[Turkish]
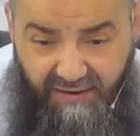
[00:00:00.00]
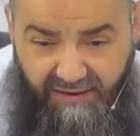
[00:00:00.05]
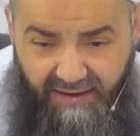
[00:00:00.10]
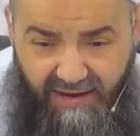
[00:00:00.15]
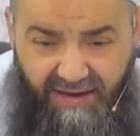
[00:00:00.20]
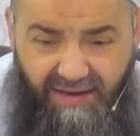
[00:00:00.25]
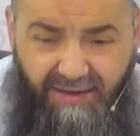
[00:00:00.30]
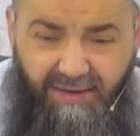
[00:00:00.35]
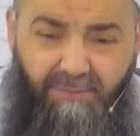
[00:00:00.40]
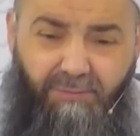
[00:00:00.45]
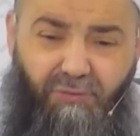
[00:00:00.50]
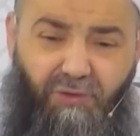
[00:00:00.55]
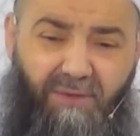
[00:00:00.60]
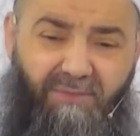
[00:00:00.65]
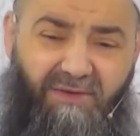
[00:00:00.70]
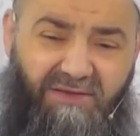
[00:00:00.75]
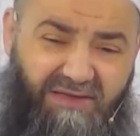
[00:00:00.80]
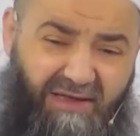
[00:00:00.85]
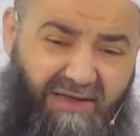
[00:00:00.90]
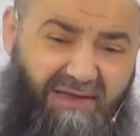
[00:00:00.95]
Hele ki bu
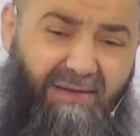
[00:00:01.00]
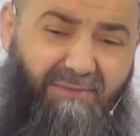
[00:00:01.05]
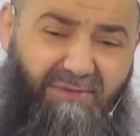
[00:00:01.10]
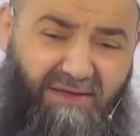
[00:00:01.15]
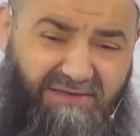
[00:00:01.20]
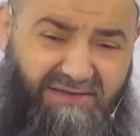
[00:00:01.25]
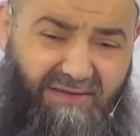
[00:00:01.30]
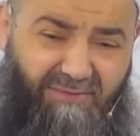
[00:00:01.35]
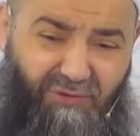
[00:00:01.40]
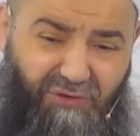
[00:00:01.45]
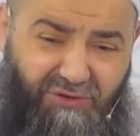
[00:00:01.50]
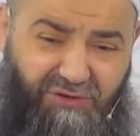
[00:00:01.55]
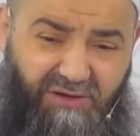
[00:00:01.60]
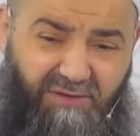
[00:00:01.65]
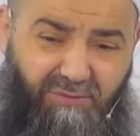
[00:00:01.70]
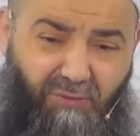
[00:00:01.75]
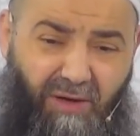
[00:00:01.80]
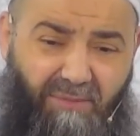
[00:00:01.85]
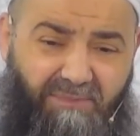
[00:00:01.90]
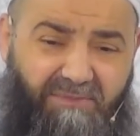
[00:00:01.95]
Ramazan'a da benzemiyor.
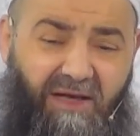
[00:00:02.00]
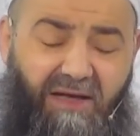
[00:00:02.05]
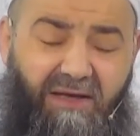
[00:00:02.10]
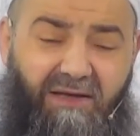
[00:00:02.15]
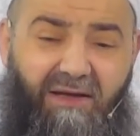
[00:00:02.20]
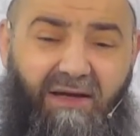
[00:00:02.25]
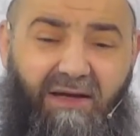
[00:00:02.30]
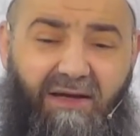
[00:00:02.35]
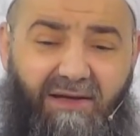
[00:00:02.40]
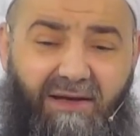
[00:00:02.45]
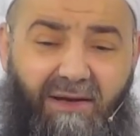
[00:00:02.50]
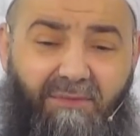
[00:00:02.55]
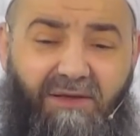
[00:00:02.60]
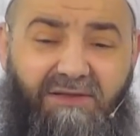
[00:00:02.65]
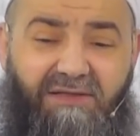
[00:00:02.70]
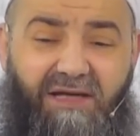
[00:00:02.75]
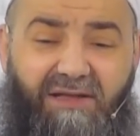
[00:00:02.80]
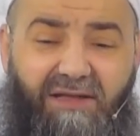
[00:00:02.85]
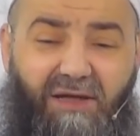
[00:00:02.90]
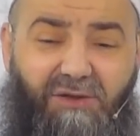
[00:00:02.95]
Şimdi bu hepten
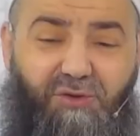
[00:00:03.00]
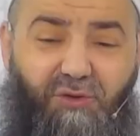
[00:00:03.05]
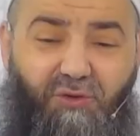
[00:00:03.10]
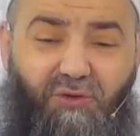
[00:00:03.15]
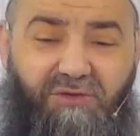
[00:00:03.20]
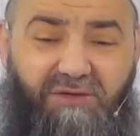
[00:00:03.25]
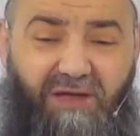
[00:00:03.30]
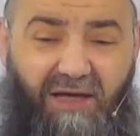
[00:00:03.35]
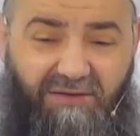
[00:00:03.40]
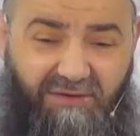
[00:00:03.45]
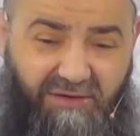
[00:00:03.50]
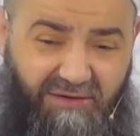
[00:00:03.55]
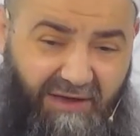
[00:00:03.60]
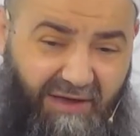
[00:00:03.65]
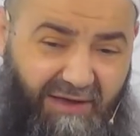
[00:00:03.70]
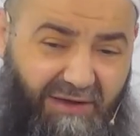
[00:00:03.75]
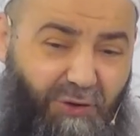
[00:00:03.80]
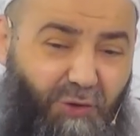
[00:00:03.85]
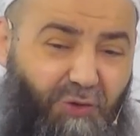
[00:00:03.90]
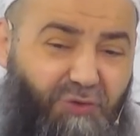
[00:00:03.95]
Ramazan'da çünkü
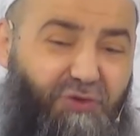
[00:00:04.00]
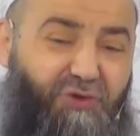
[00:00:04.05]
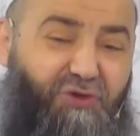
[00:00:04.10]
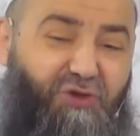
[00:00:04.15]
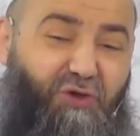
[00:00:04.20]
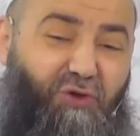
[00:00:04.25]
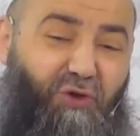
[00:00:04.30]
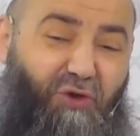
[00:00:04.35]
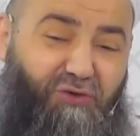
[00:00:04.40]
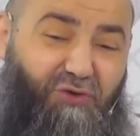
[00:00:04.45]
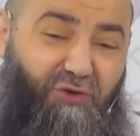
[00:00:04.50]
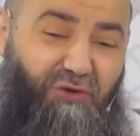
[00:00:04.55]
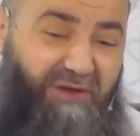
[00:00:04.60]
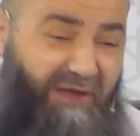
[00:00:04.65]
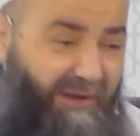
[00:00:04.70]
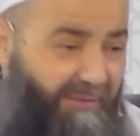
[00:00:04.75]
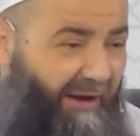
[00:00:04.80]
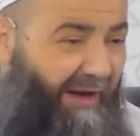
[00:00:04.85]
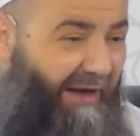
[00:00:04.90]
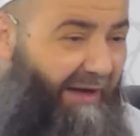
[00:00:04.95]
tatlıları yiyorsun çıkıyorsun
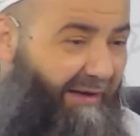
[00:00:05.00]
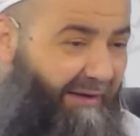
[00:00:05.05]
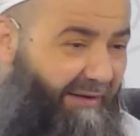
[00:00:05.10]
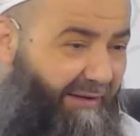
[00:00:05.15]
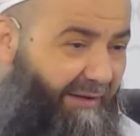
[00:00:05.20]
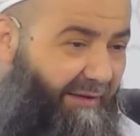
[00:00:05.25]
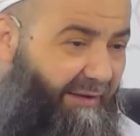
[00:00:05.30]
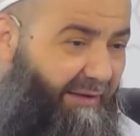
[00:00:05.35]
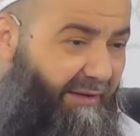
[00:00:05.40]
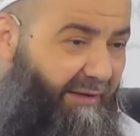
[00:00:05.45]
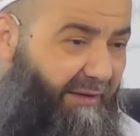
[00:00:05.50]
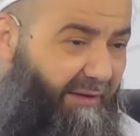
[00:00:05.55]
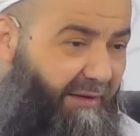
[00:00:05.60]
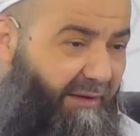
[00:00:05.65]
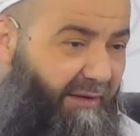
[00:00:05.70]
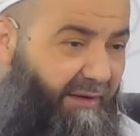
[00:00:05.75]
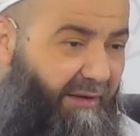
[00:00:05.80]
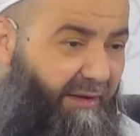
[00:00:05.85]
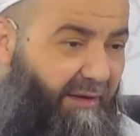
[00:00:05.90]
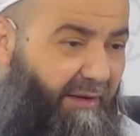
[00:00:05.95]
değil mi?
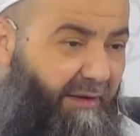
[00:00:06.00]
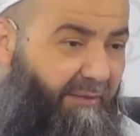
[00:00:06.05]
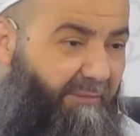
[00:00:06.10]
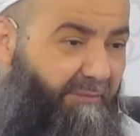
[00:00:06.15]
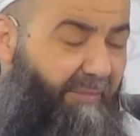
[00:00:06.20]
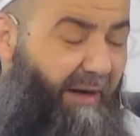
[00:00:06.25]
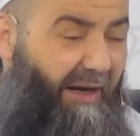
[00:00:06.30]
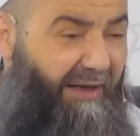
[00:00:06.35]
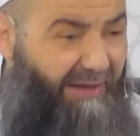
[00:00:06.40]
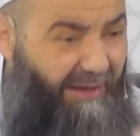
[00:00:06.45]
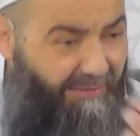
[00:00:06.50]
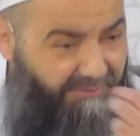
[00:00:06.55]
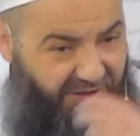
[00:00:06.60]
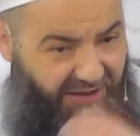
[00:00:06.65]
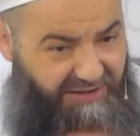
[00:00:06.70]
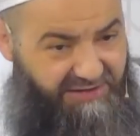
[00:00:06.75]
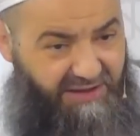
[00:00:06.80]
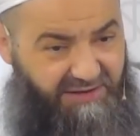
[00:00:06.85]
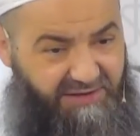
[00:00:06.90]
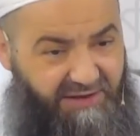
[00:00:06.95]
Bayram
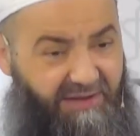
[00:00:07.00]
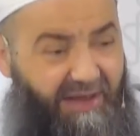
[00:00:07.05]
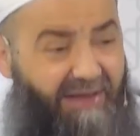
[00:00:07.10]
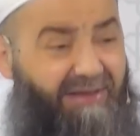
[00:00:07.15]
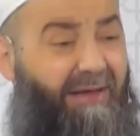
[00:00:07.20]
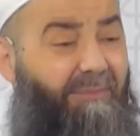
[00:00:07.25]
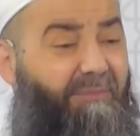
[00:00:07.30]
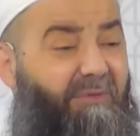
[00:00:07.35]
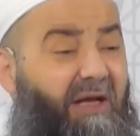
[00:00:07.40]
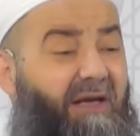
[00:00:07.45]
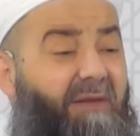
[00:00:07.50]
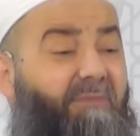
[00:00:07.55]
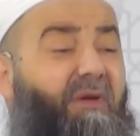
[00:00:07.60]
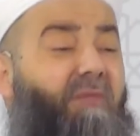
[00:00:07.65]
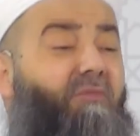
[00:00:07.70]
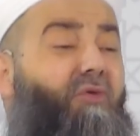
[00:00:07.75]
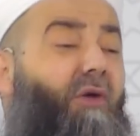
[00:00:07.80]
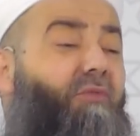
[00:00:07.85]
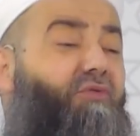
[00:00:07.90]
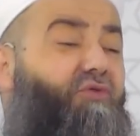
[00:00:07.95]
gecesinin edeplerini
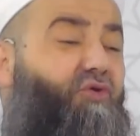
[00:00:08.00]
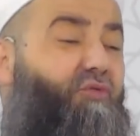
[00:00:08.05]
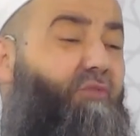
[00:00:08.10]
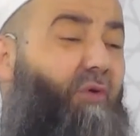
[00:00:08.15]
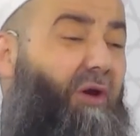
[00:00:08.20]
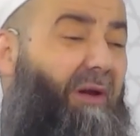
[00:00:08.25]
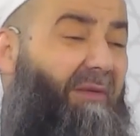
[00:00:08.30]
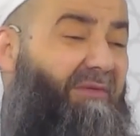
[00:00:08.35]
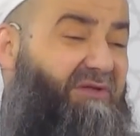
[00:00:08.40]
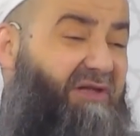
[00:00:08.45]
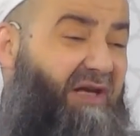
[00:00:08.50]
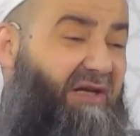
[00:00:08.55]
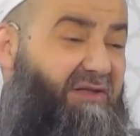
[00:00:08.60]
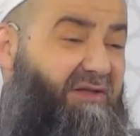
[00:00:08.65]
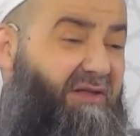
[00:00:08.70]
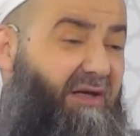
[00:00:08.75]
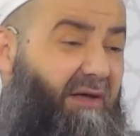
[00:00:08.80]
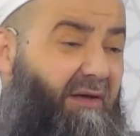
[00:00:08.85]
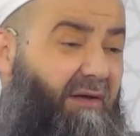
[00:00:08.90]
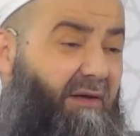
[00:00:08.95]
bilmiyor musunuz böyle bir şey
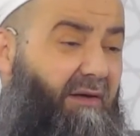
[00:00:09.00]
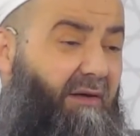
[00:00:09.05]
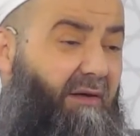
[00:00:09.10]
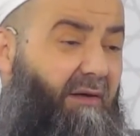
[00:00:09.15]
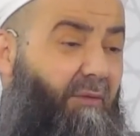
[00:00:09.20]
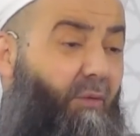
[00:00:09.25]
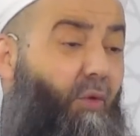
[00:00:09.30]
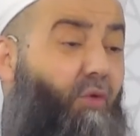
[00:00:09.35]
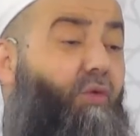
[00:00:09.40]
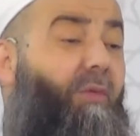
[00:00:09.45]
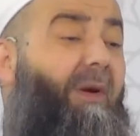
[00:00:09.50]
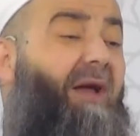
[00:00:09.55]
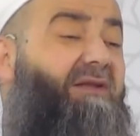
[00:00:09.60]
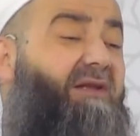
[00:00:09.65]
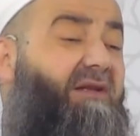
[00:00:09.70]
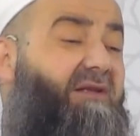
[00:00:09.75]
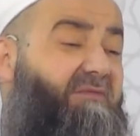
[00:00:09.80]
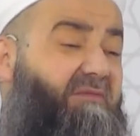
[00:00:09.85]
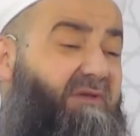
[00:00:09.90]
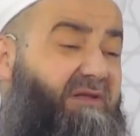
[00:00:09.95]
hiç?
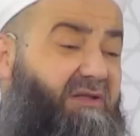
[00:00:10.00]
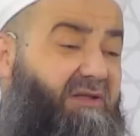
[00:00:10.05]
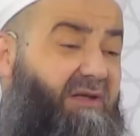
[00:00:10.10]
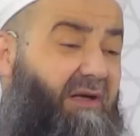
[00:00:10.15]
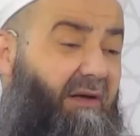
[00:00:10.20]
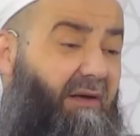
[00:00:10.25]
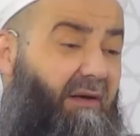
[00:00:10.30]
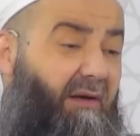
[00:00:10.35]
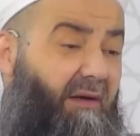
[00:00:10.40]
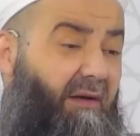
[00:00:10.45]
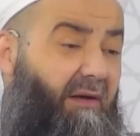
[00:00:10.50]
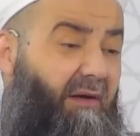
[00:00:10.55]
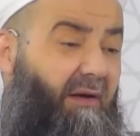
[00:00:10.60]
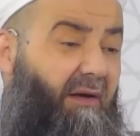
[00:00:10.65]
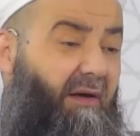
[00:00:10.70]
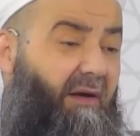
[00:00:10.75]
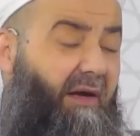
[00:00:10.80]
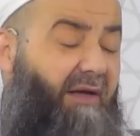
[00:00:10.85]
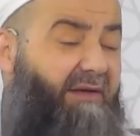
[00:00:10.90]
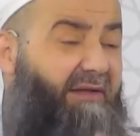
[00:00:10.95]
Okumadınız mı hiç?
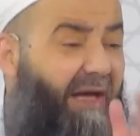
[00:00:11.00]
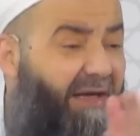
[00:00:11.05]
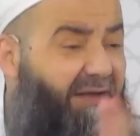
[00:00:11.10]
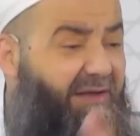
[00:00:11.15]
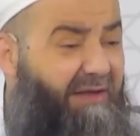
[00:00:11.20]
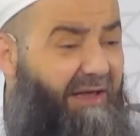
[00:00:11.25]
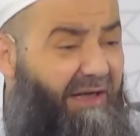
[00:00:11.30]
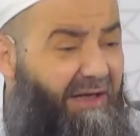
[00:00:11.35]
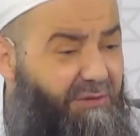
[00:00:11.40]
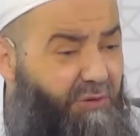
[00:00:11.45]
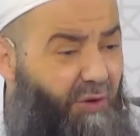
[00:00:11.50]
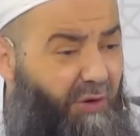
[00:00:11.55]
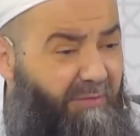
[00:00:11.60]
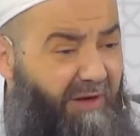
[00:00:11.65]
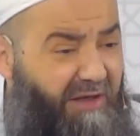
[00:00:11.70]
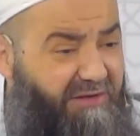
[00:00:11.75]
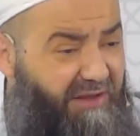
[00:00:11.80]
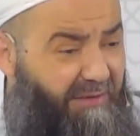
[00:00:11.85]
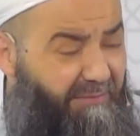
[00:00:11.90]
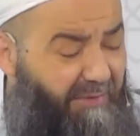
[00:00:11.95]
E dergide yazıyorum
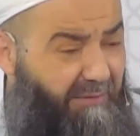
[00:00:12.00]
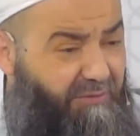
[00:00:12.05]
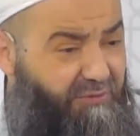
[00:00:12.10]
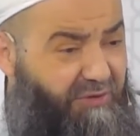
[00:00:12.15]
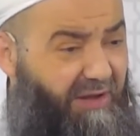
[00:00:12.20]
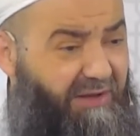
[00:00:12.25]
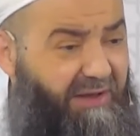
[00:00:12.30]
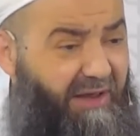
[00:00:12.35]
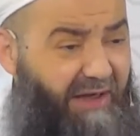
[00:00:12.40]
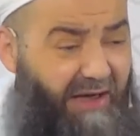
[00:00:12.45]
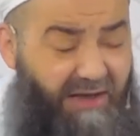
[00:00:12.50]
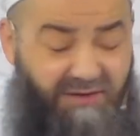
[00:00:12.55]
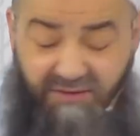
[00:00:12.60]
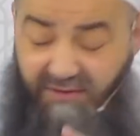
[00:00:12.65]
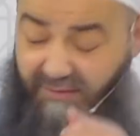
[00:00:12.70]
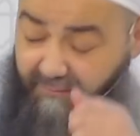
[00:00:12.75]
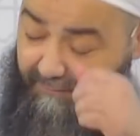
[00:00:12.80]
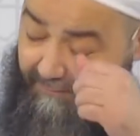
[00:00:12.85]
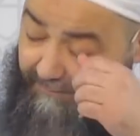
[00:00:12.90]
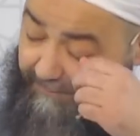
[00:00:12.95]
ben sana. Bak sen de yazdım.